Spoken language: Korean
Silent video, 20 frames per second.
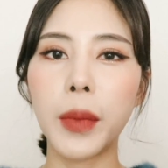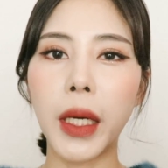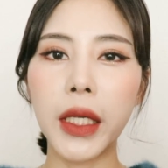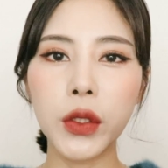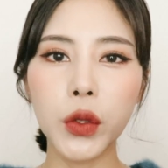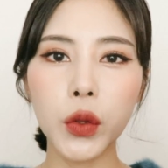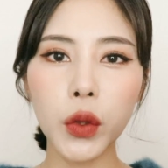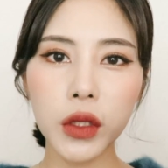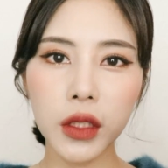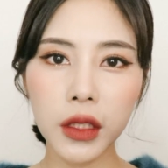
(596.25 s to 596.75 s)

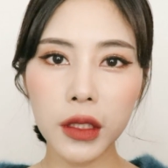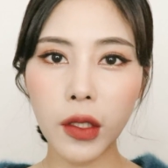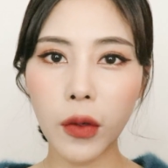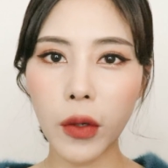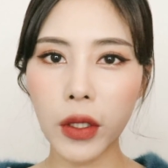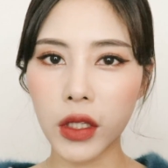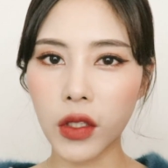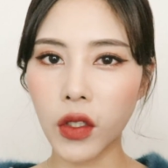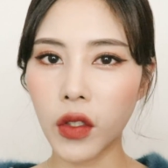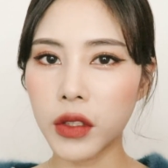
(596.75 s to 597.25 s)

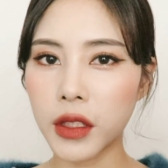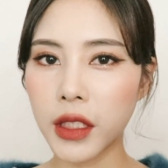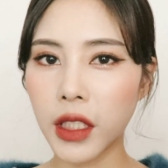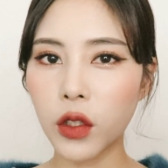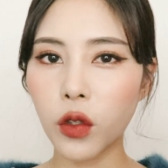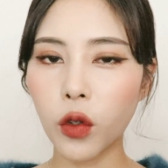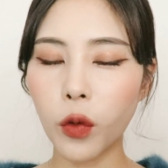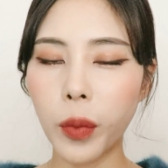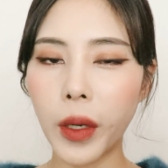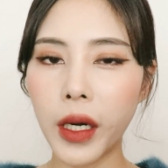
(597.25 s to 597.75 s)
만족스러웠던
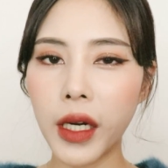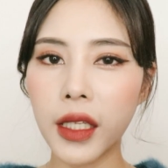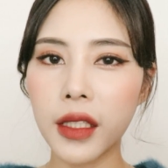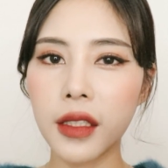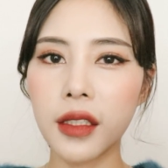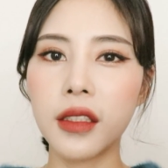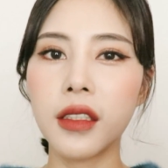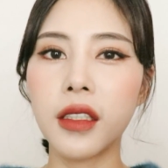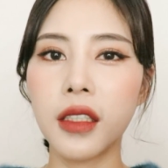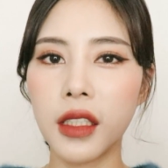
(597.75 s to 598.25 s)
섀도우
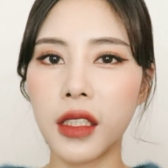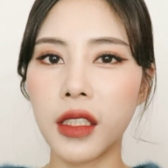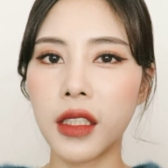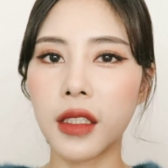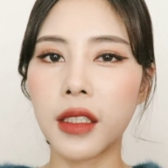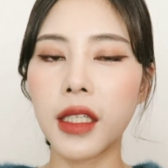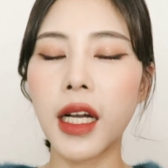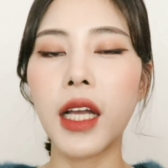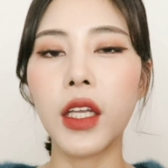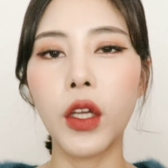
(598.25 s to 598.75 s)

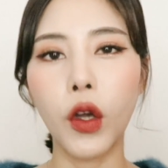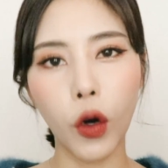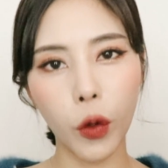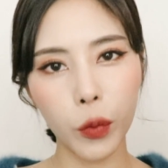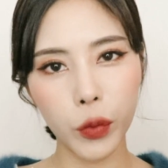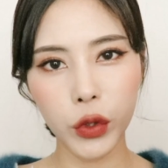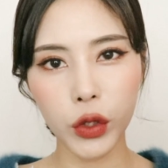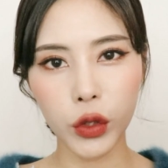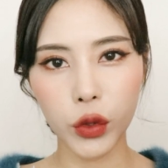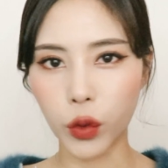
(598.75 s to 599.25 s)
팔레트들이니까
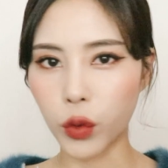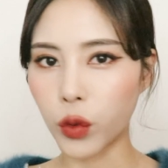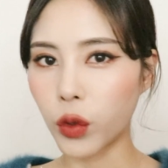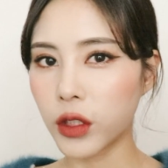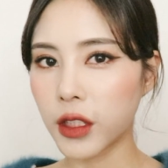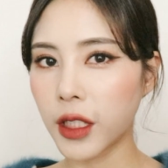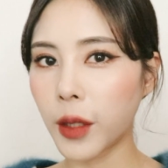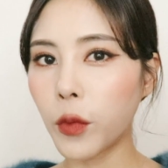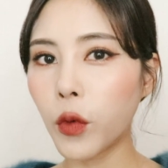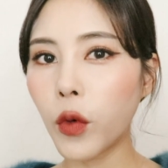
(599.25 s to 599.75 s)
여러분들도
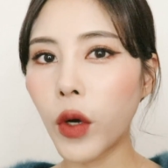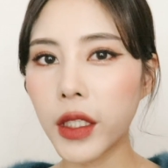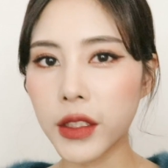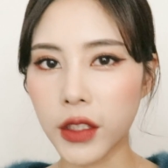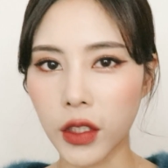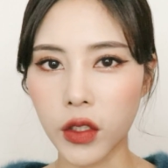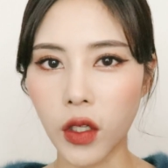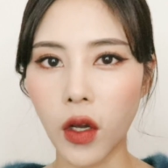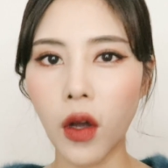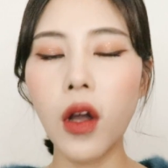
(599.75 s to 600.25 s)
꼭
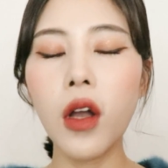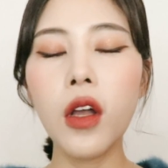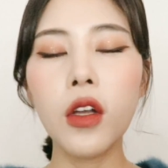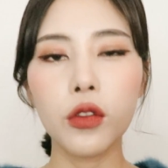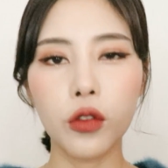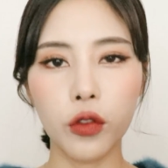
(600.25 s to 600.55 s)
참고하셔서